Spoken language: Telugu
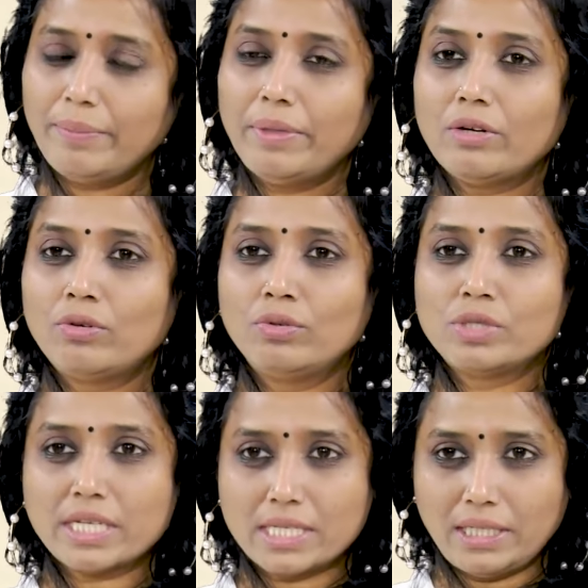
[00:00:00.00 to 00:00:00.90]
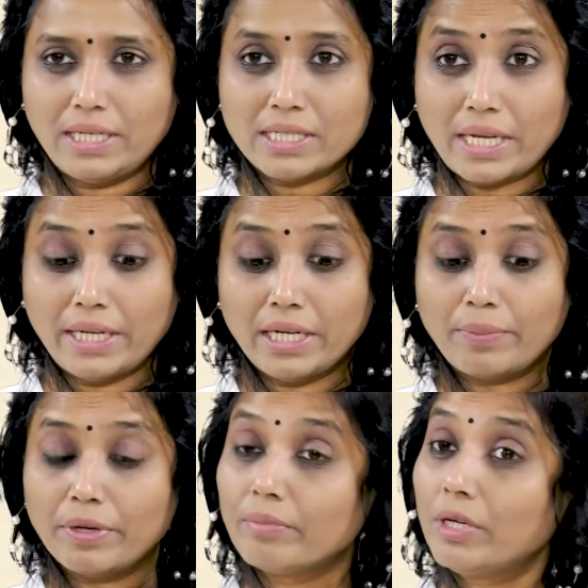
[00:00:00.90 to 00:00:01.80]
మీరు సిక్స్టీ ఇయర్స్
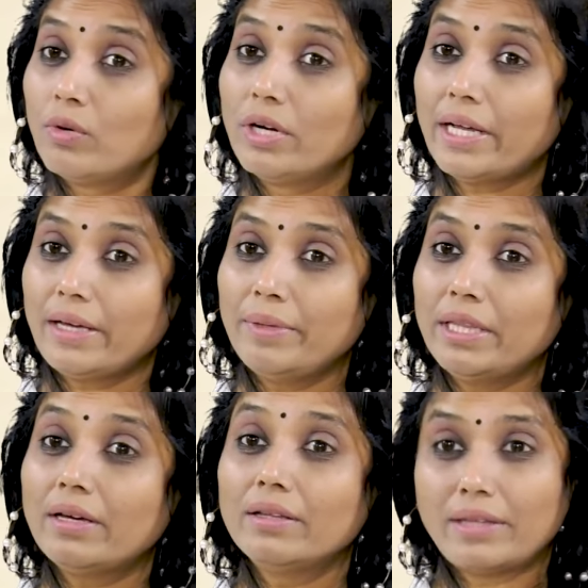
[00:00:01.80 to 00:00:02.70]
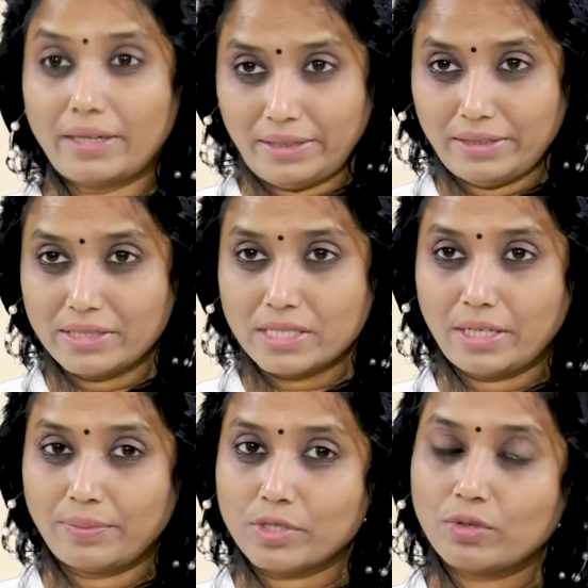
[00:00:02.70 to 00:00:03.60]
అయ్యేటప్పటికి మీకు ఉన్న టైం ఎంత థర్టీ ఇయర్స్
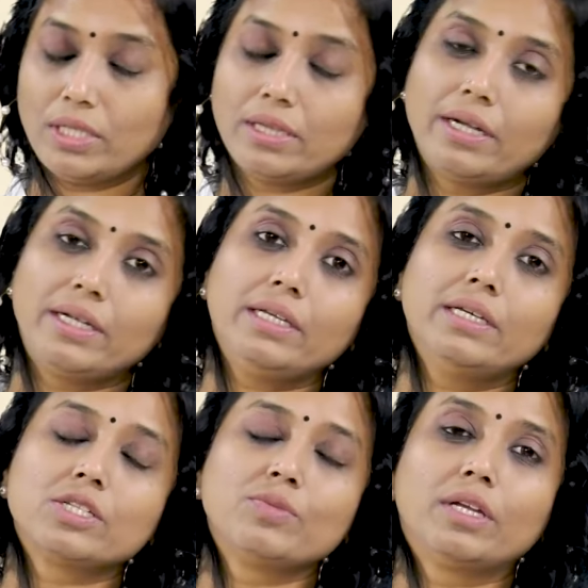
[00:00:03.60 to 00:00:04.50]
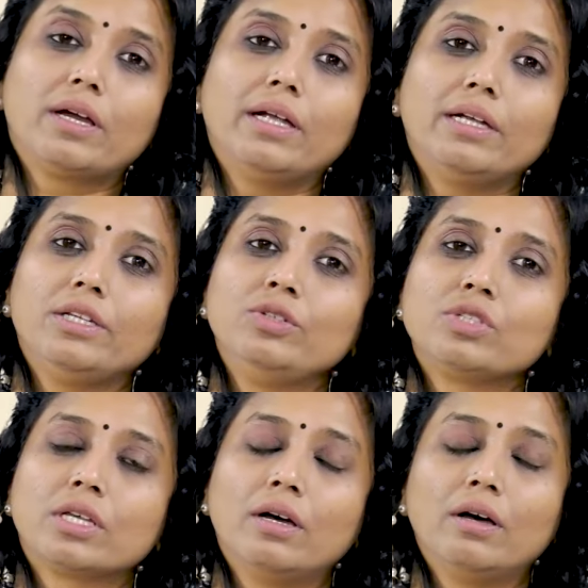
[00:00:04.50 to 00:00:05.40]
టైం సో ఈ థర్టీ ఇయర్స్ మీరు
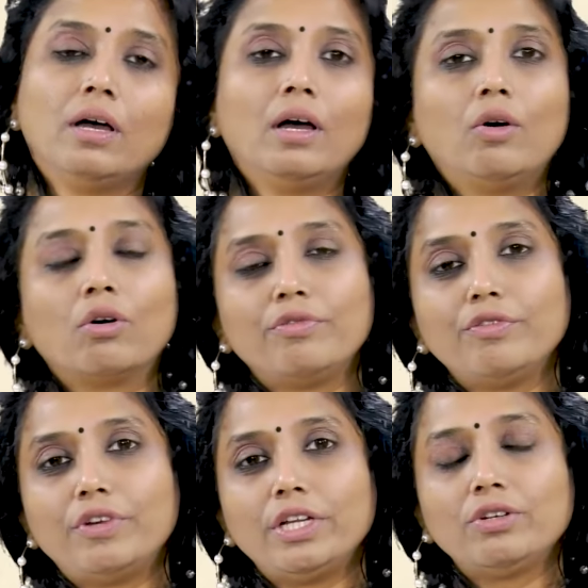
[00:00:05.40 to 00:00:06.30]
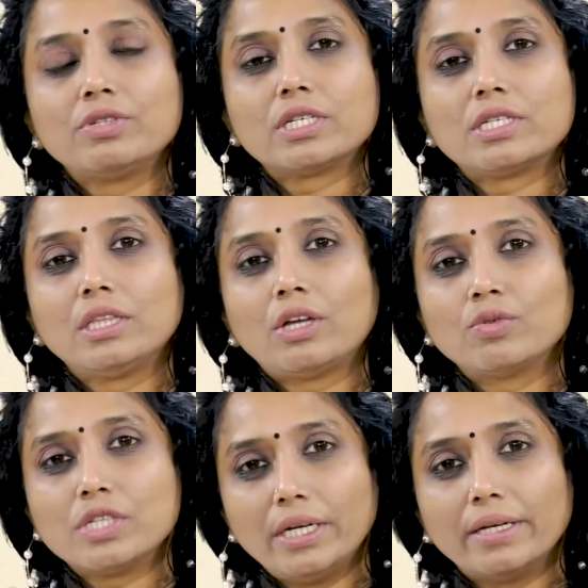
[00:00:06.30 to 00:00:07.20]
కంటిన్యూస్ గా ఒక ఫిఫ్టీన్ టు సిక్స్టీన్
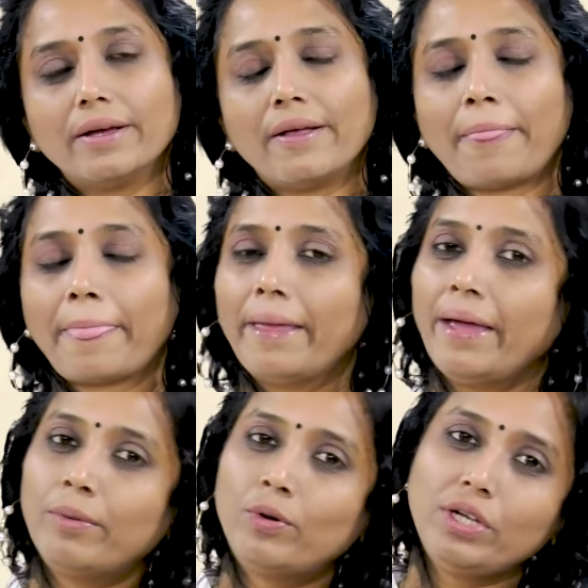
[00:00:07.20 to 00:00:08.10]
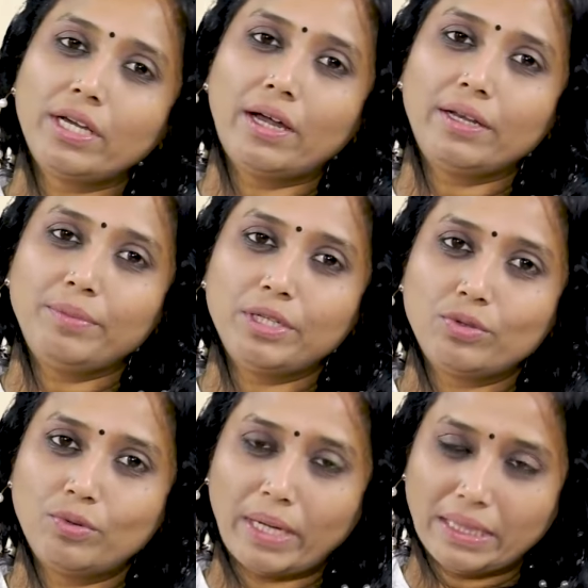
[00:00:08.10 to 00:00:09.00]
థౌజండ్ అమౌంట్ కానీ
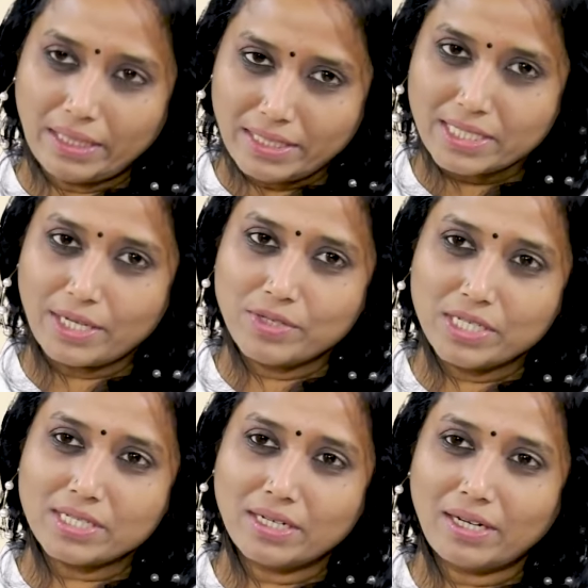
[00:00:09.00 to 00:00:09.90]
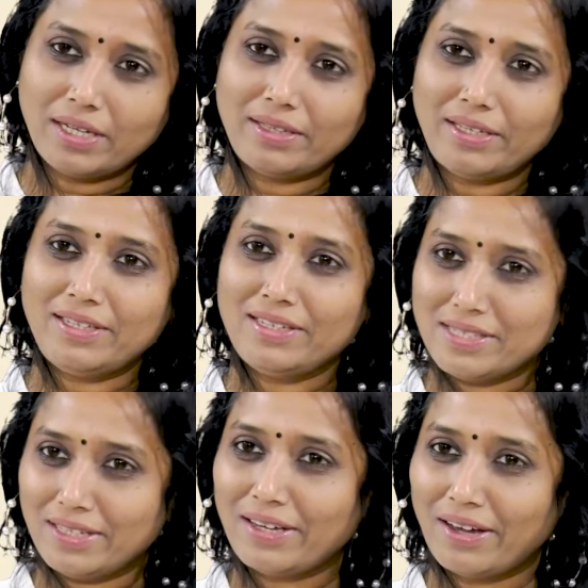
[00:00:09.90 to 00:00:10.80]
మీరు మంత్లీ సేవ్ చేసినట్లయితే
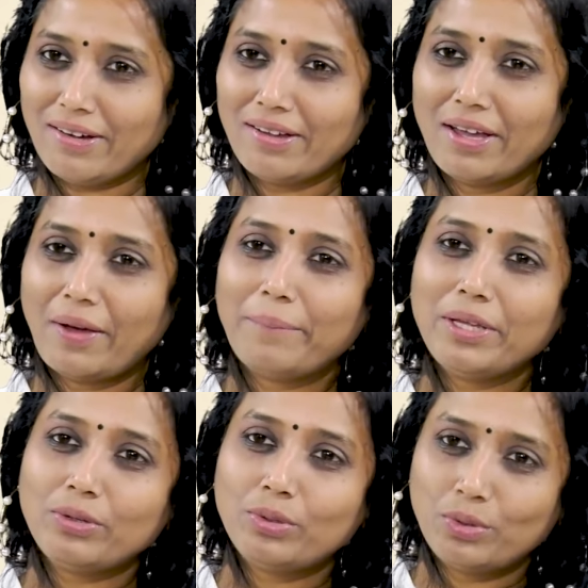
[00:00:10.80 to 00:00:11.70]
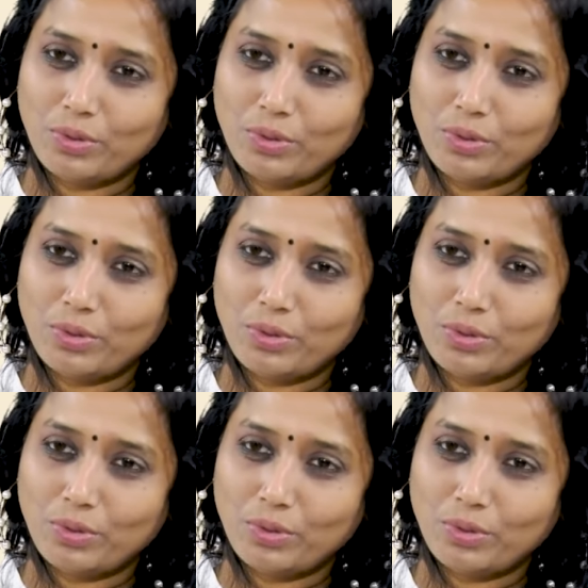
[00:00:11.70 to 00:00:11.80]
ఈజీగా hmm. మీరు